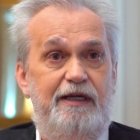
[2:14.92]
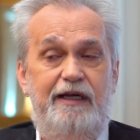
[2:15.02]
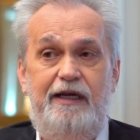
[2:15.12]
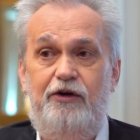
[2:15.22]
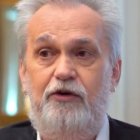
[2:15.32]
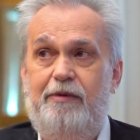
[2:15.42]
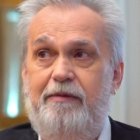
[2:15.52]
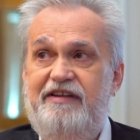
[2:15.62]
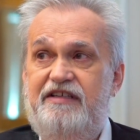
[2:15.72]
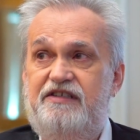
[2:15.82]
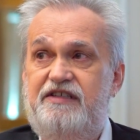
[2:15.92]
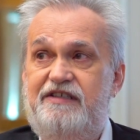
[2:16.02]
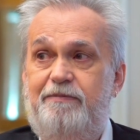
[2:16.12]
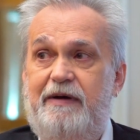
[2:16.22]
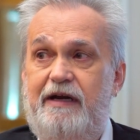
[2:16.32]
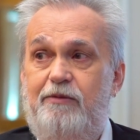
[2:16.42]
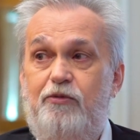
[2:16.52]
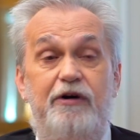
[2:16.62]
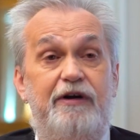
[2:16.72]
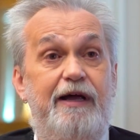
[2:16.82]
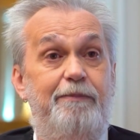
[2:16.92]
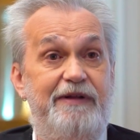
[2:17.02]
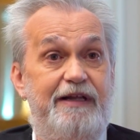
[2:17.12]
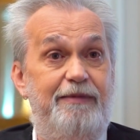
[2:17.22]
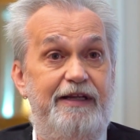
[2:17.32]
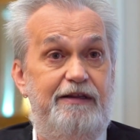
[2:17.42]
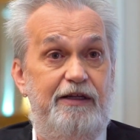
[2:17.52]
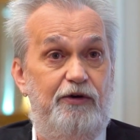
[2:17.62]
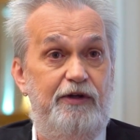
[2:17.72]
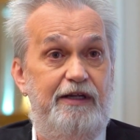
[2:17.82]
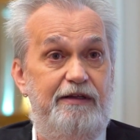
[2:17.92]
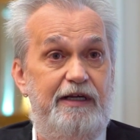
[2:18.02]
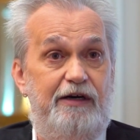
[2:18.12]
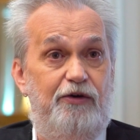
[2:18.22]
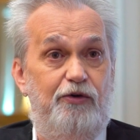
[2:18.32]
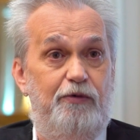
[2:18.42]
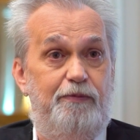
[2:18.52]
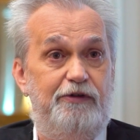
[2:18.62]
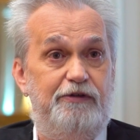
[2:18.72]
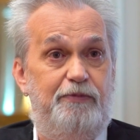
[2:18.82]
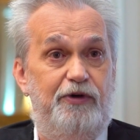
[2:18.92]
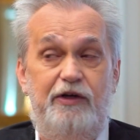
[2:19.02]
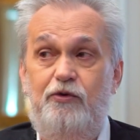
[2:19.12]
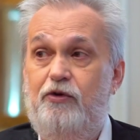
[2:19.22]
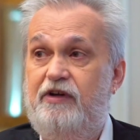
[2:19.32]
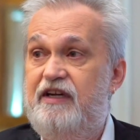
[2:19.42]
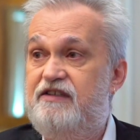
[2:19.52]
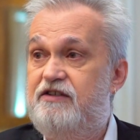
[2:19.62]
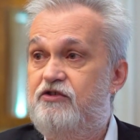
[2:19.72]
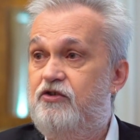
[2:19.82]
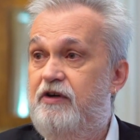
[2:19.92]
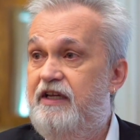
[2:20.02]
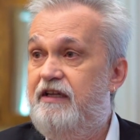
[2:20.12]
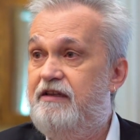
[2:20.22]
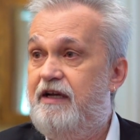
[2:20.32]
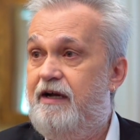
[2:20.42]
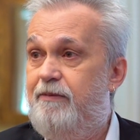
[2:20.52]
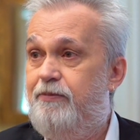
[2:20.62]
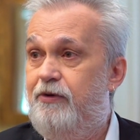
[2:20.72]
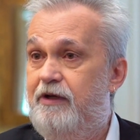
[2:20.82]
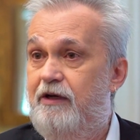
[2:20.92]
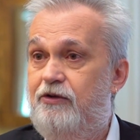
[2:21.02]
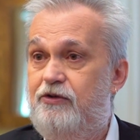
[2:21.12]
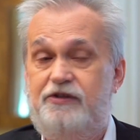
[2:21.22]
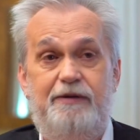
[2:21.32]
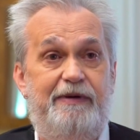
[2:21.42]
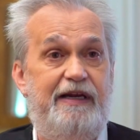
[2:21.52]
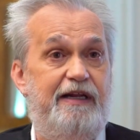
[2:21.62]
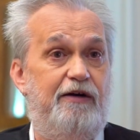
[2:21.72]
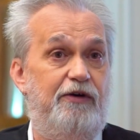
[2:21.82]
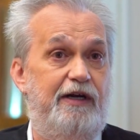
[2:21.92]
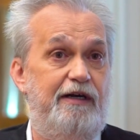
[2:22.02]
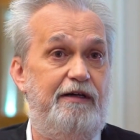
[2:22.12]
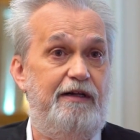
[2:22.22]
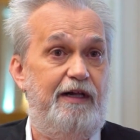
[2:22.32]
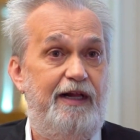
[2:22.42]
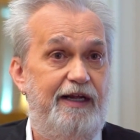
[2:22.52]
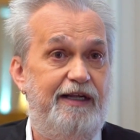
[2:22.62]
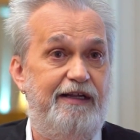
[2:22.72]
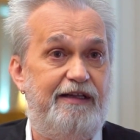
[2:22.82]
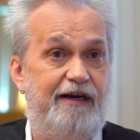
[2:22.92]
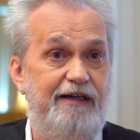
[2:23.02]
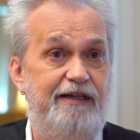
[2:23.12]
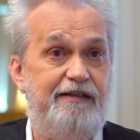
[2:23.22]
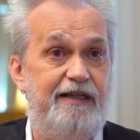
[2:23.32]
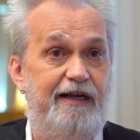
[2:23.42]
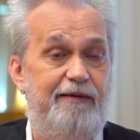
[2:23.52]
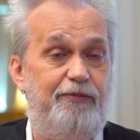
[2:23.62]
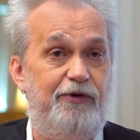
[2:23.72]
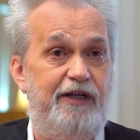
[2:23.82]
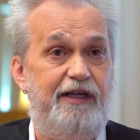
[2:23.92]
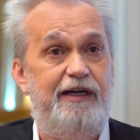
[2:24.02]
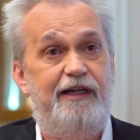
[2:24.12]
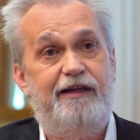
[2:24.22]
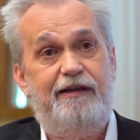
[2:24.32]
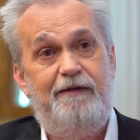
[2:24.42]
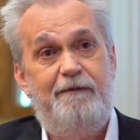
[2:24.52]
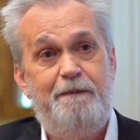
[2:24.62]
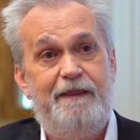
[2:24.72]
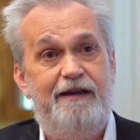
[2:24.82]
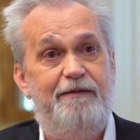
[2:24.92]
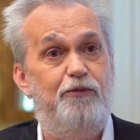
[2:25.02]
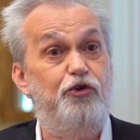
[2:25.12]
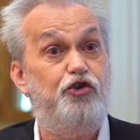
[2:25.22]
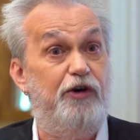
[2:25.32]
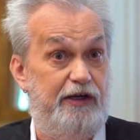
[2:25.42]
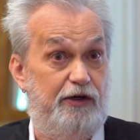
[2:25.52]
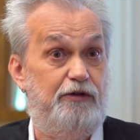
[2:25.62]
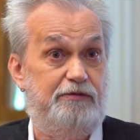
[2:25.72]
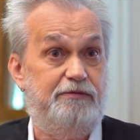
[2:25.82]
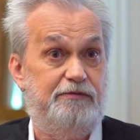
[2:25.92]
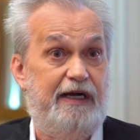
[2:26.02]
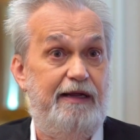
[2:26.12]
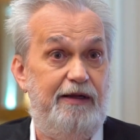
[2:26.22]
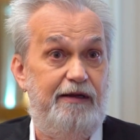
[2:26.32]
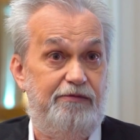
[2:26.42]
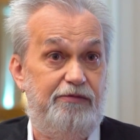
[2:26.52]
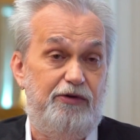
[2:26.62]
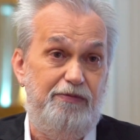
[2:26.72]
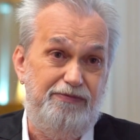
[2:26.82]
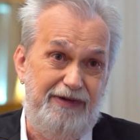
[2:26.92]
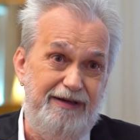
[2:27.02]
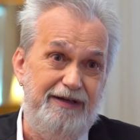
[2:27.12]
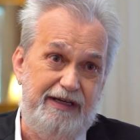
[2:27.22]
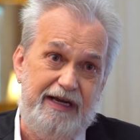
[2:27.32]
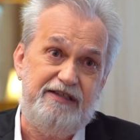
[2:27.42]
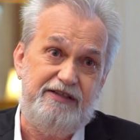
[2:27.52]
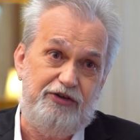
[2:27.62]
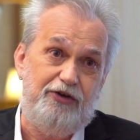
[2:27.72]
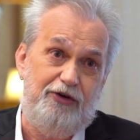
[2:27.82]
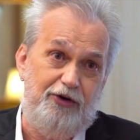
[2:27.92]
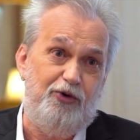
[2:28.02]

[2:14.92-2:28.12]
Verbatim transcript: Eh, normalmente se separan muy rápidamente hoy en día los grupos, porque uno quiere ser solista, porque el otro se pelea con el guitarrista, porque quiere eh, mucho ego en, casi todos los